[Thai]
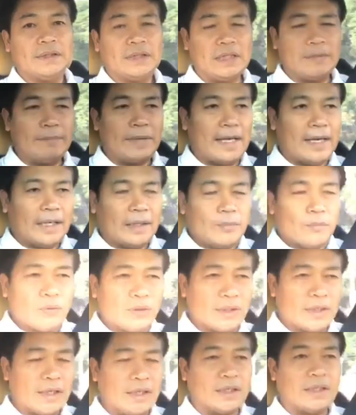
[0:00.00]
ถึงแม้รัฐธรรมนูญ
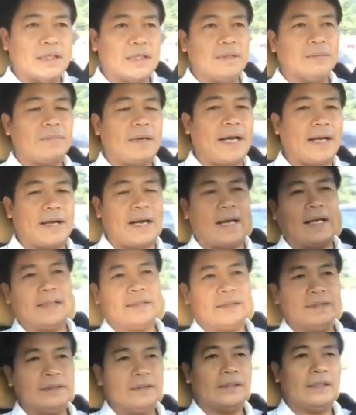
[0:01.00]
จะเกิดขึ้นภายหลัง
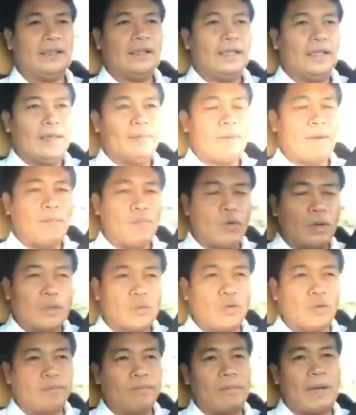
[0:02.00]
ประมวล
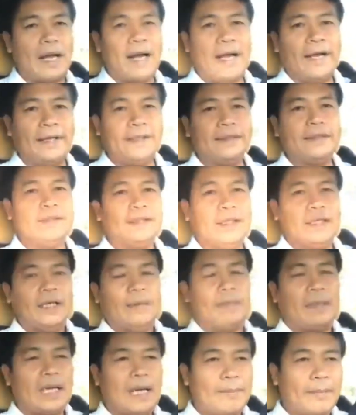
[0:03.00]
กฎหมาย
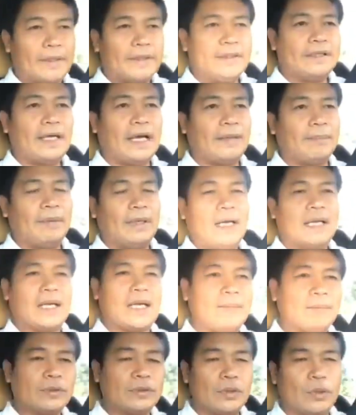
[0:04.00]
พระราชบัญญัติพระราช
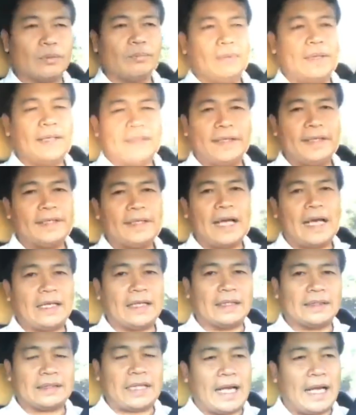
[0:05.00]
กำหนดพระราชกฎิกา
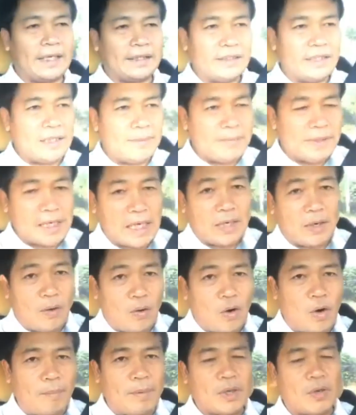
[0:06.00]
ต่างๆที่มีการ
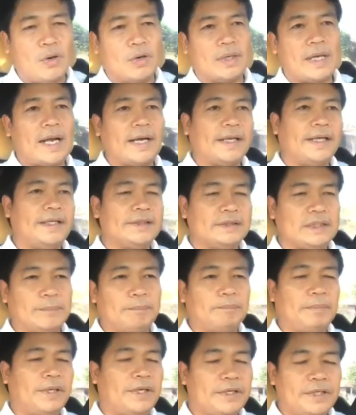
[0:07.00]
ออกมาก่อนหน้านี้สิบ
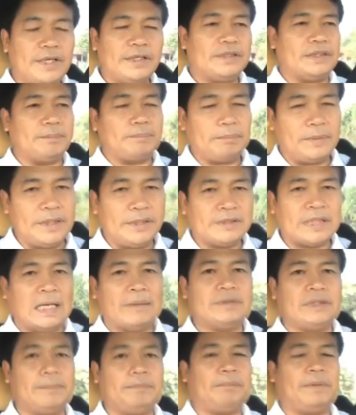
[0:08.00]
ปียี่สิบปีสา
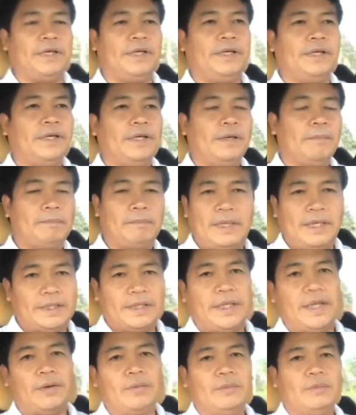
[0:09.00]
มสิบปีไม่
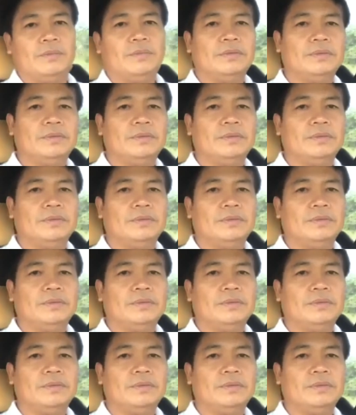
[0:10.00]
เกี่ยว